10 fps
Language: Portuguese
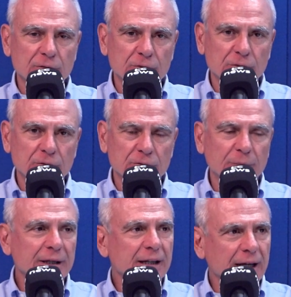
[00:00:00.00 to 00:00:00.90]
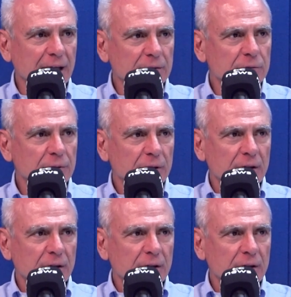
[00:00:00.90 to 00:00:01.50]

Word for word: do, do mercado.